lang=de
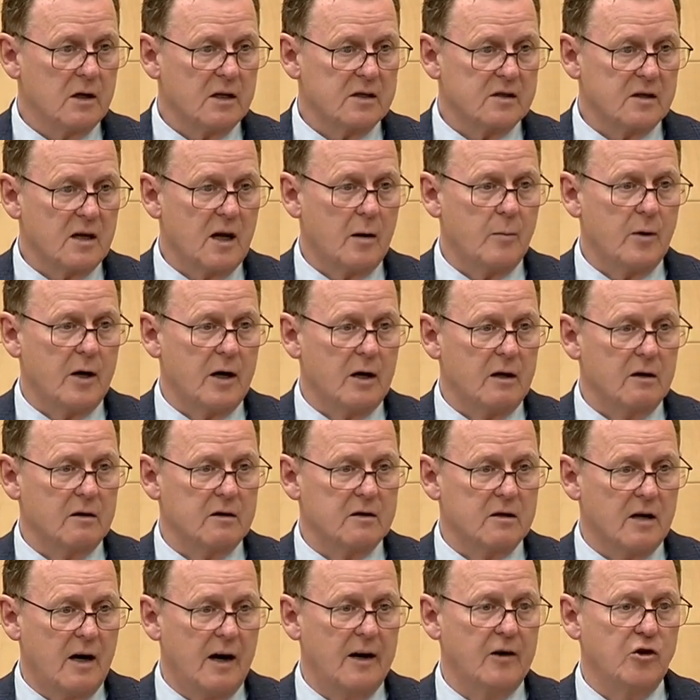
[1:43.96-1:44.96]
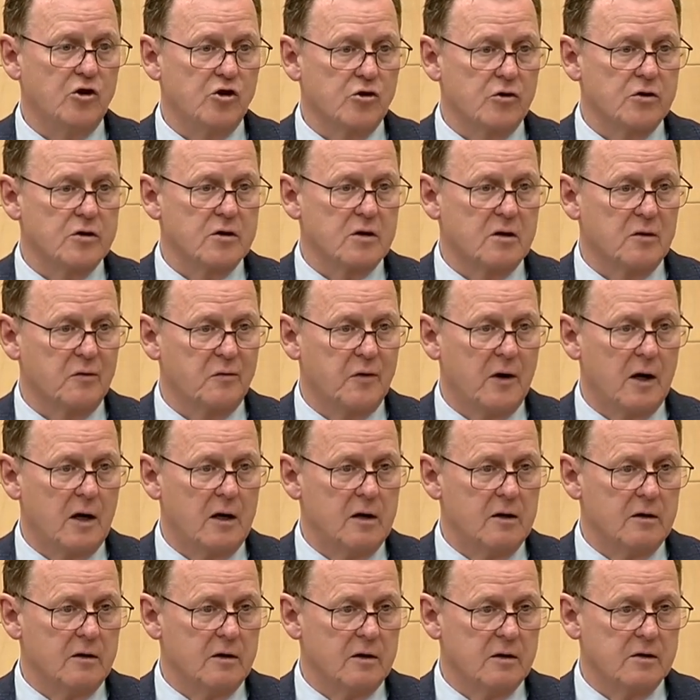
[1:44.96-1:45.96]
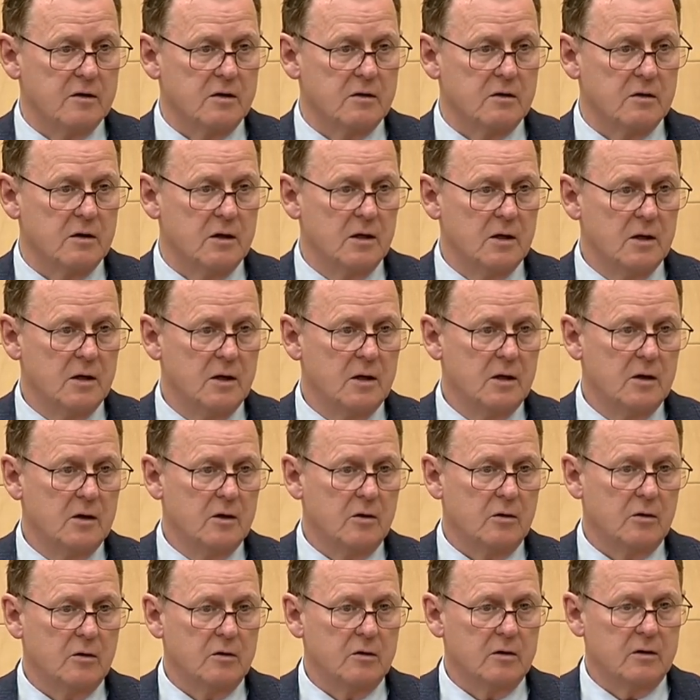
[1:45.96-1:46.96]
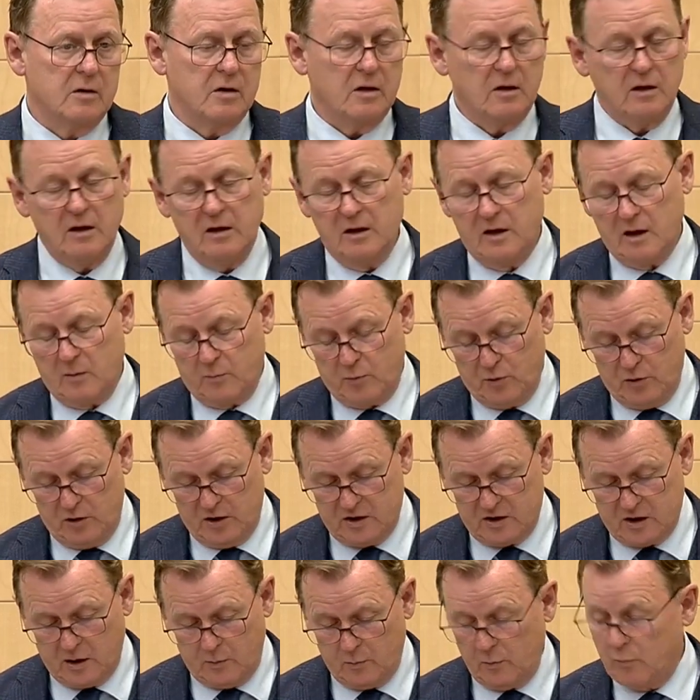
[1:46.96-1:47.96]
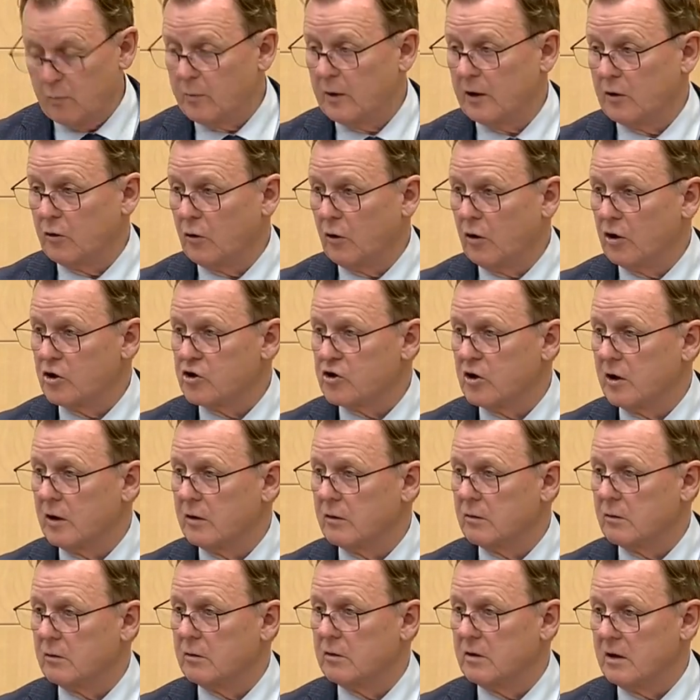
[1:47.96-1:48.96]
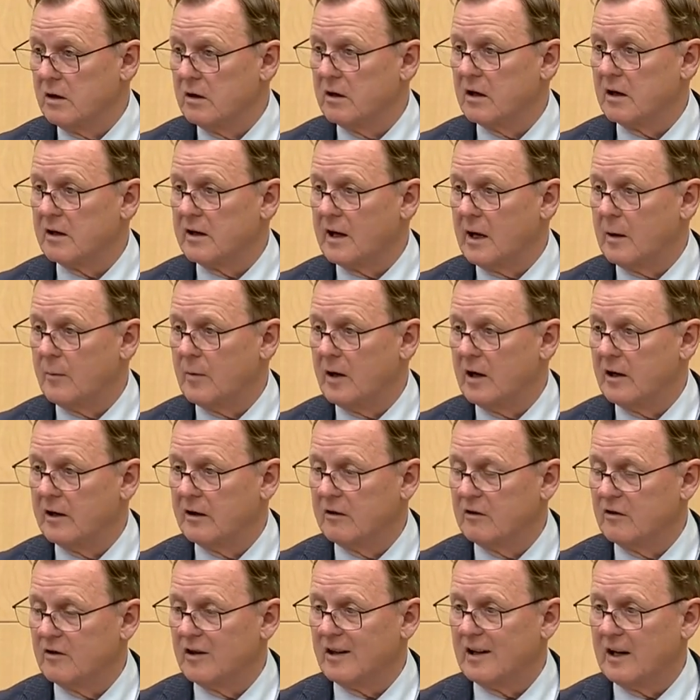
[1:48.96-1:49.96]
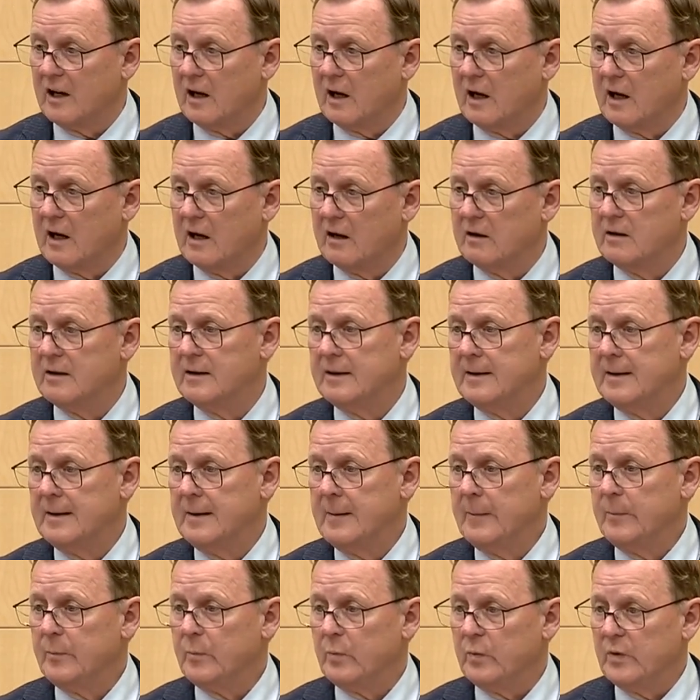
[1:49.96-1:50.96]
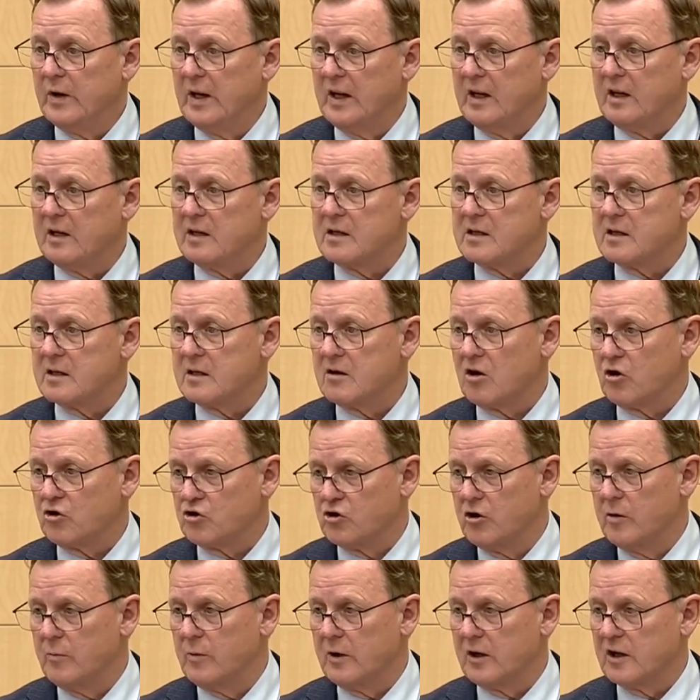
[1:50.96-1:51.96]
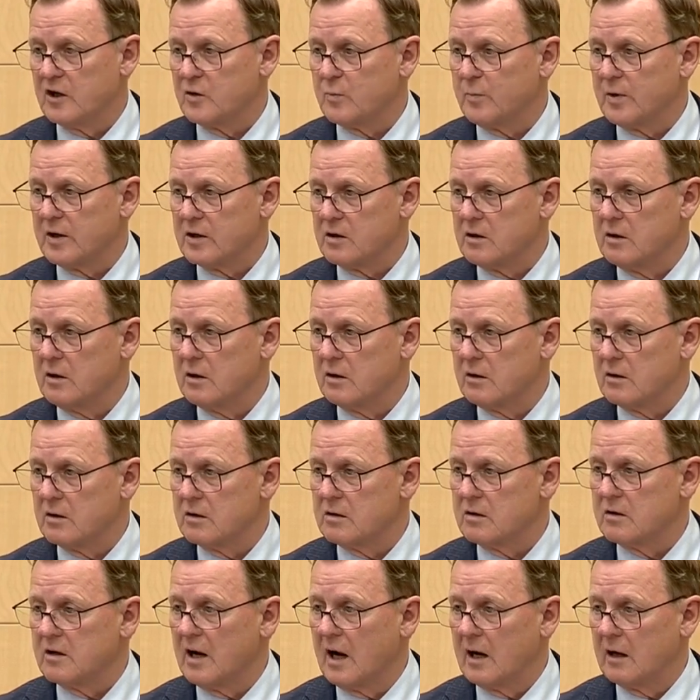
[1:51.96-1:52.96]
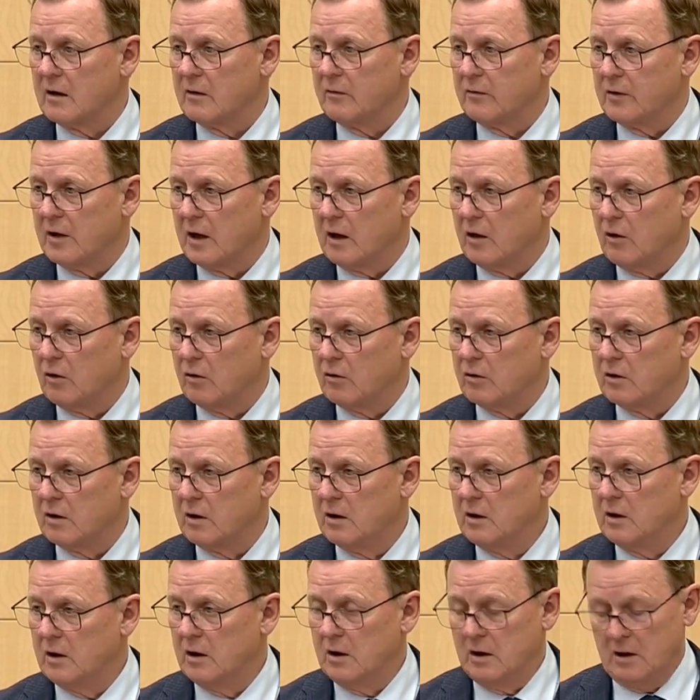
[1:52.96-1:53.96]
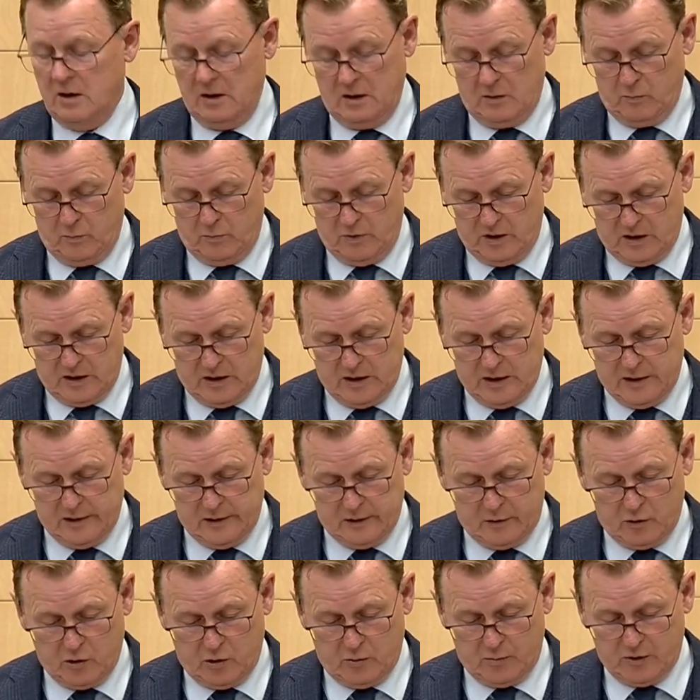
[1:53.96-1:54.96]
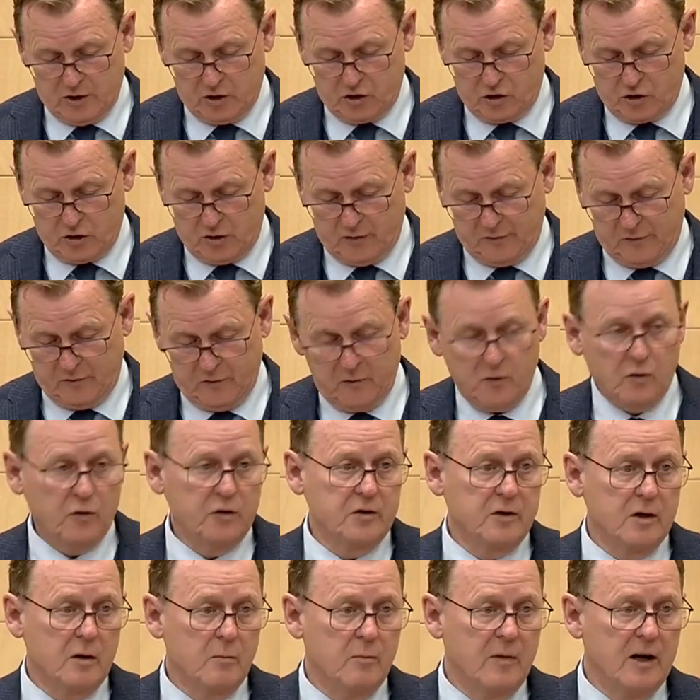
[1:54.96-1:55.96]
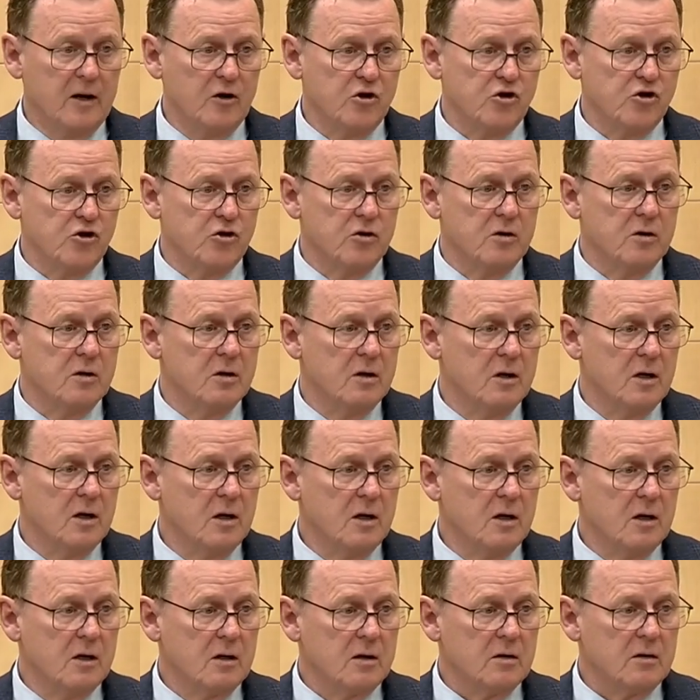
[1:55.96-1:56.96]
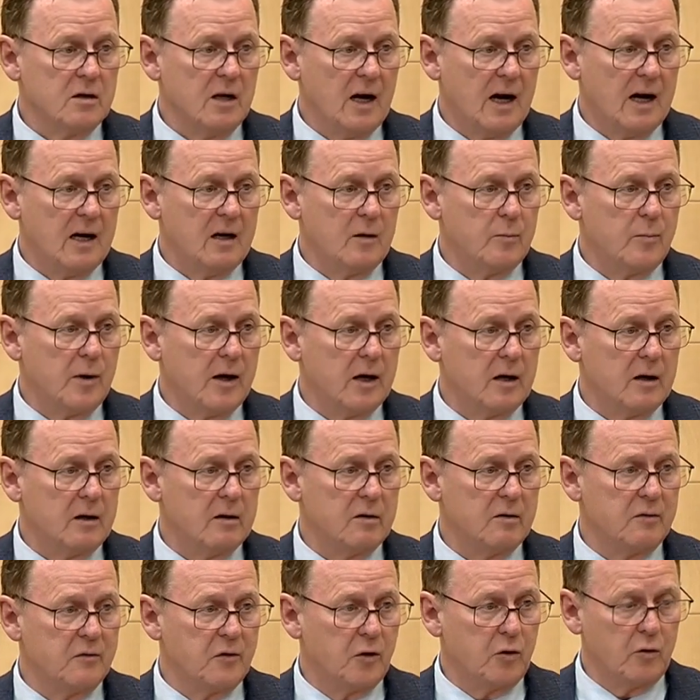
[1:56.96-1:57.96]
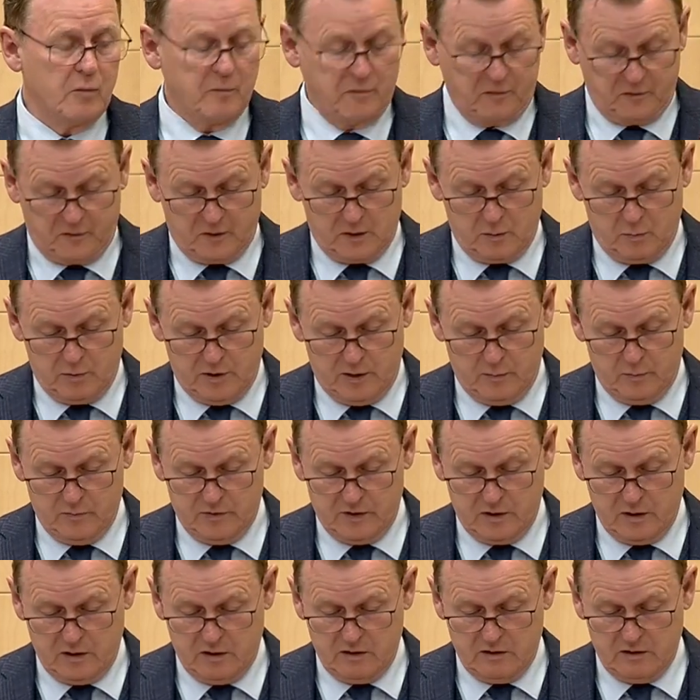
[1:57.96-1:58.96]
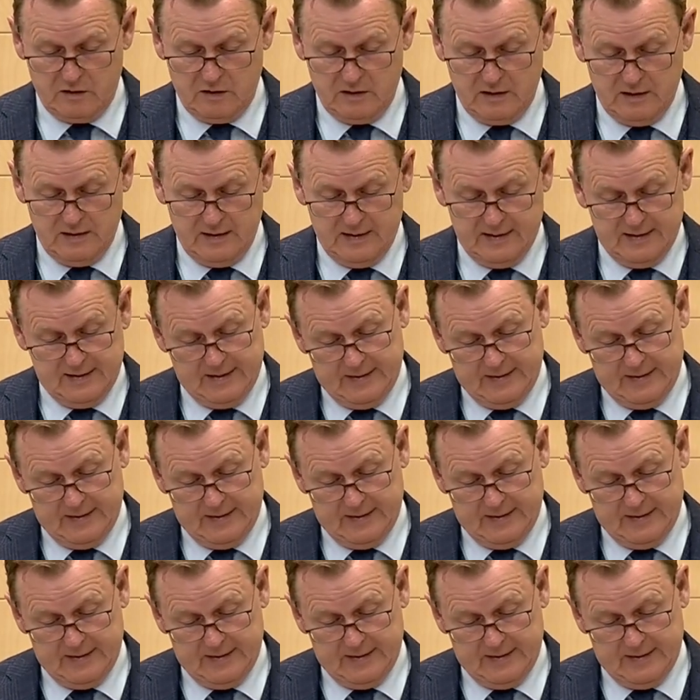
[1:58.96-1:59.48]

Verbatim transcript: dass dabei kein Schuss gefallen ist und in der Bundesrepublik Deutschland und in der damaligen DDR nichts Schlimmeres passiert ist, danken wir auch Michael Gorbatschow und den Menschen, die alle bei Vernunft geblieben sind.